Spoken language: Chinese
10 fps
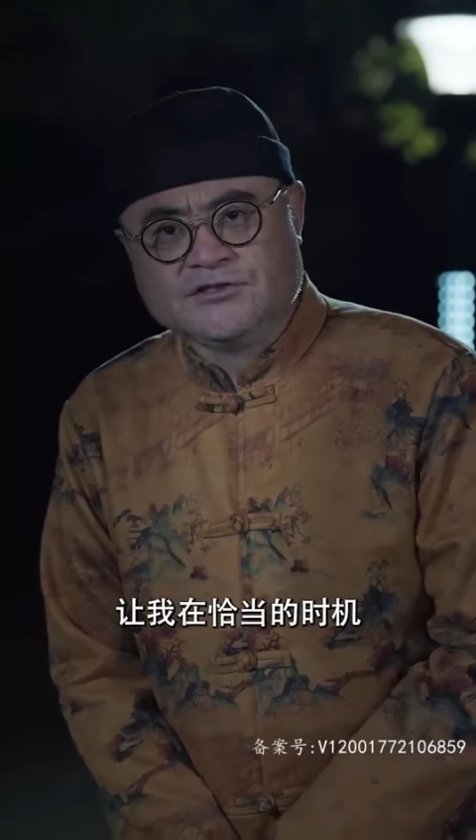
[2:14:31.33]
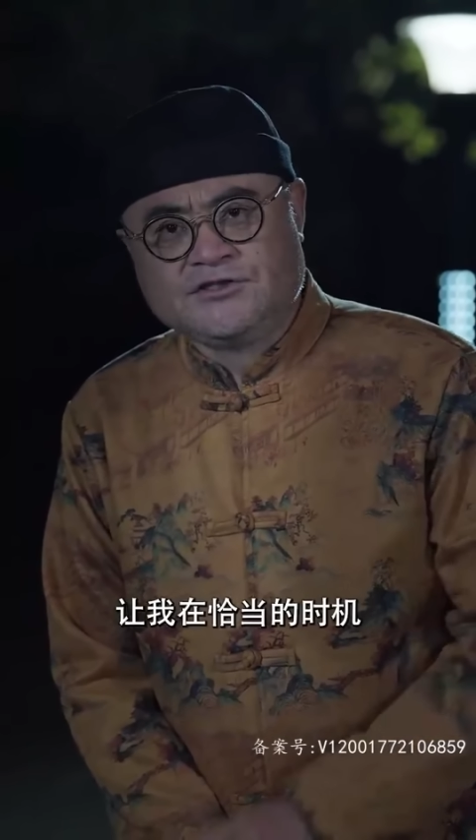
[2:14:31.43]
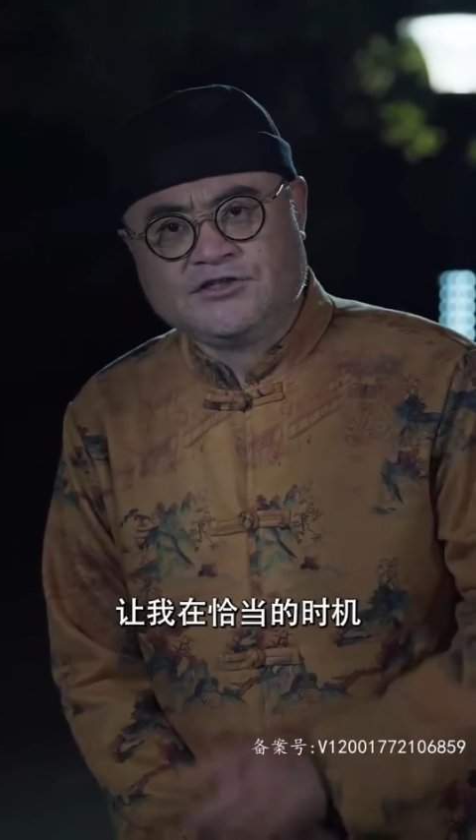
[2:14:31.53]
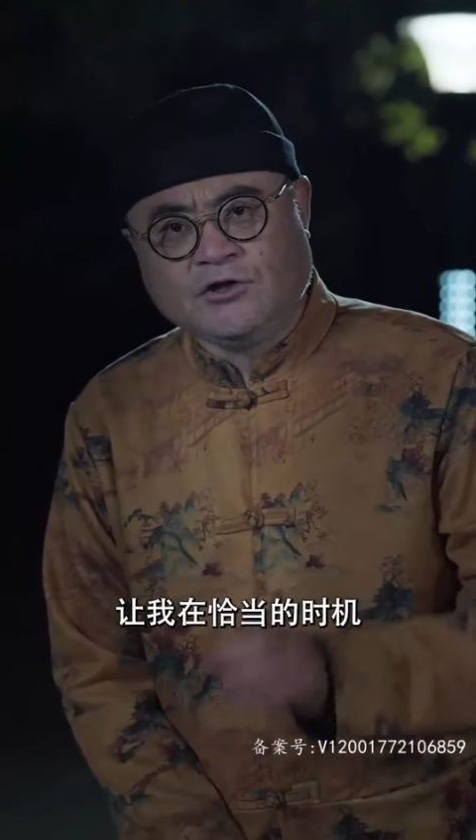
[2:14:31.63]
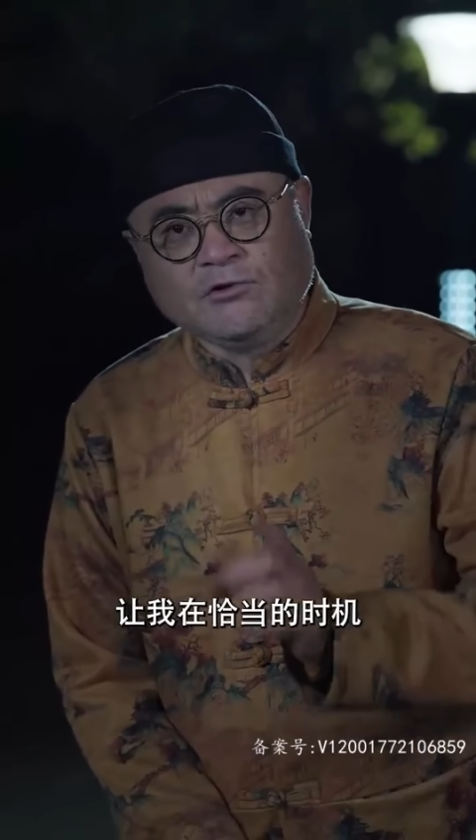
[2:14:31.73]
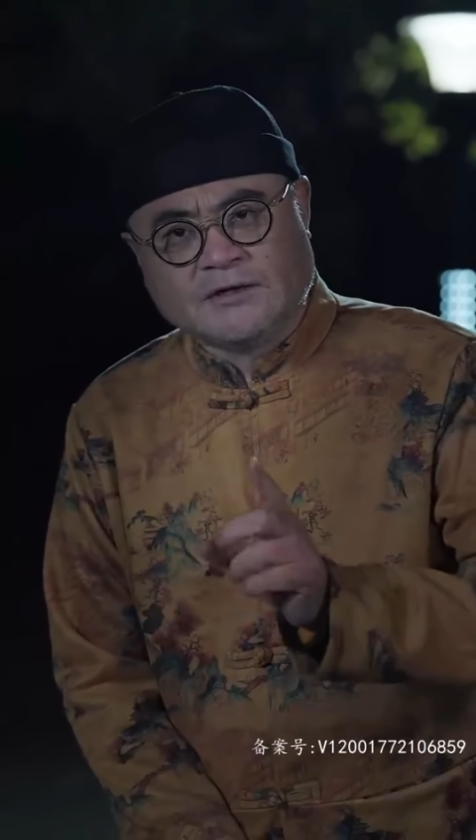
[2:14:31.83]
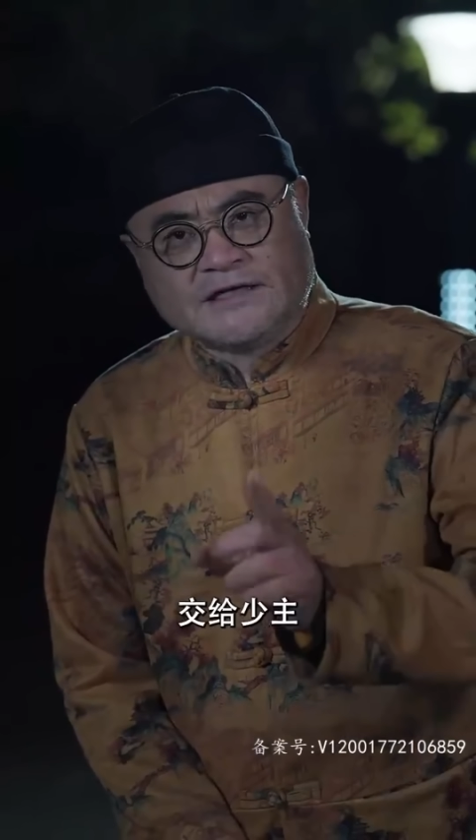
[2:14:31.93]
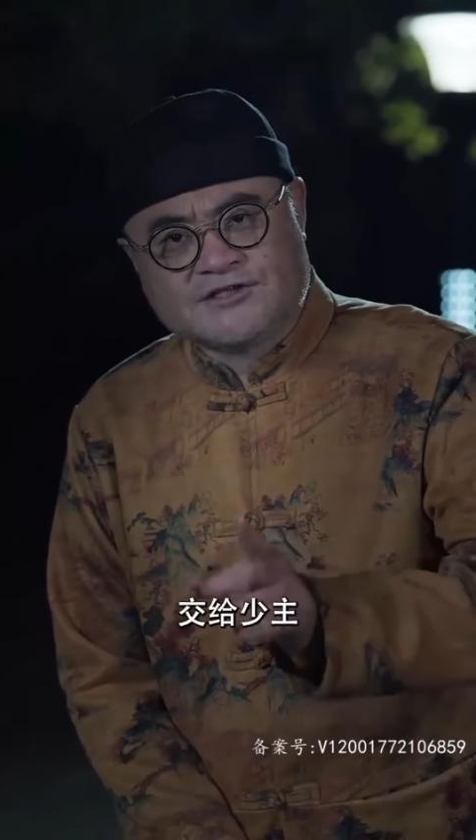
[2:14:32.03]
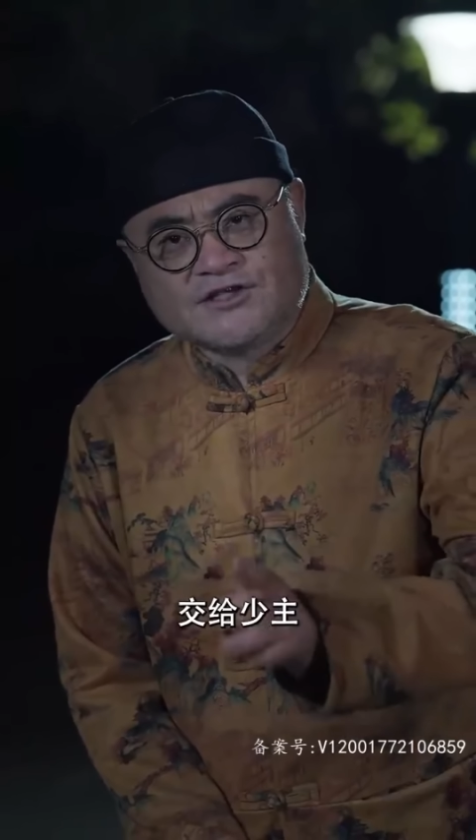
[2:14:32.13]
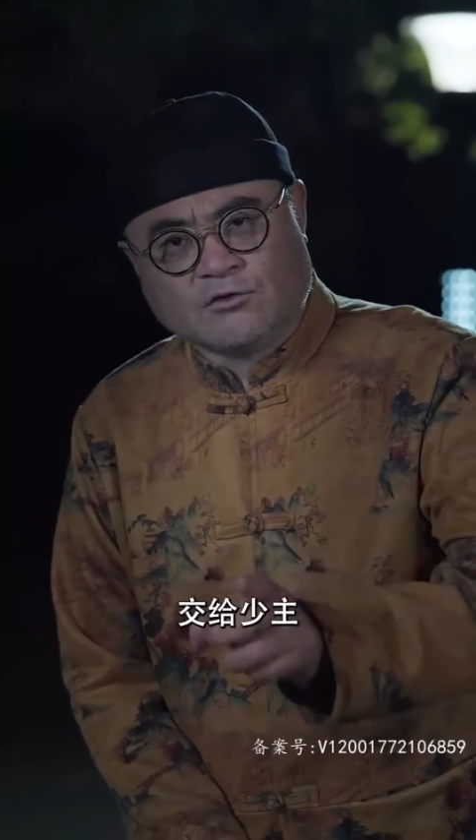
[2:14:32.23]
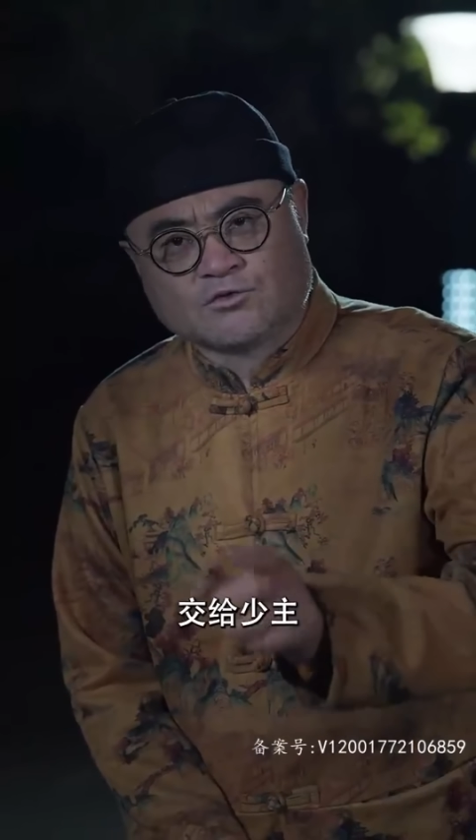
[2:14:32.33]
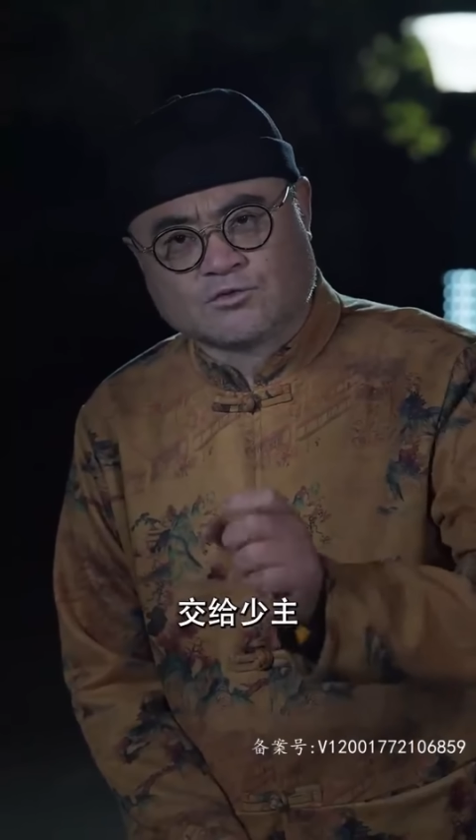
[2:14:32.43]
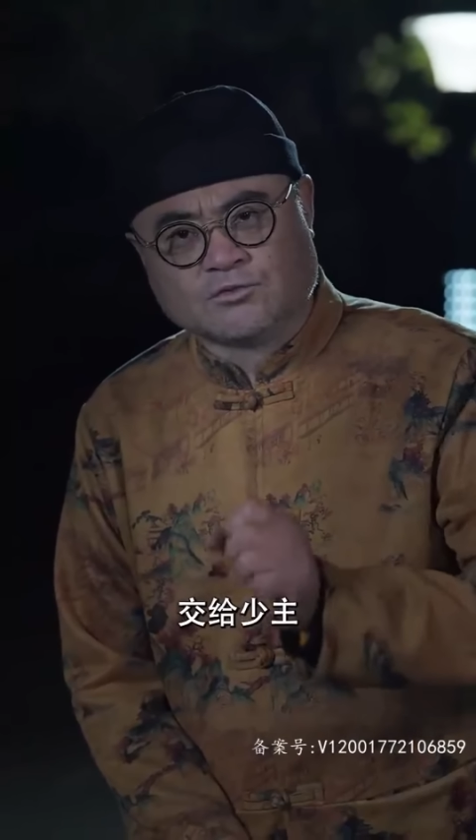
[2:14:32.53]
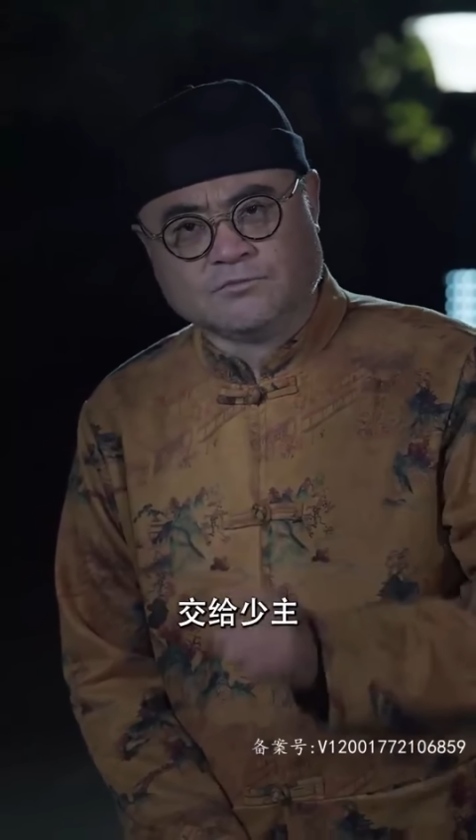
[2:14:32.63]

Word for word: 机交给少